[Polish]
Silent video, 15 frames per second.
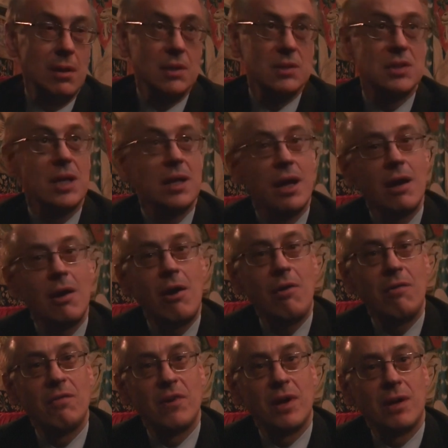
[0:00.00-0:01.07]

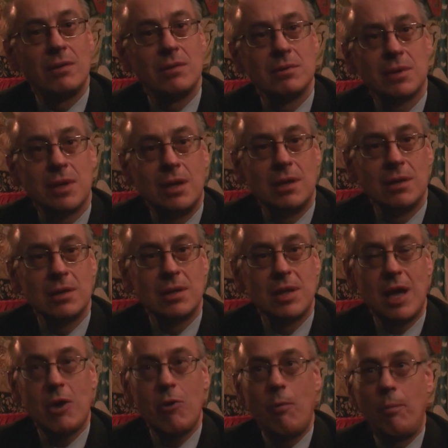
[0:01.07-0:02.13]
zareagował, tak?
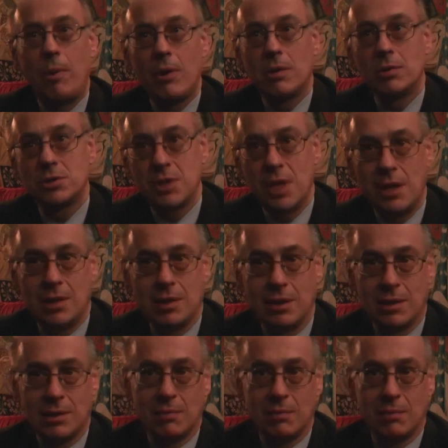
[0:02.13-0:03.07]
jakie upokorzenie.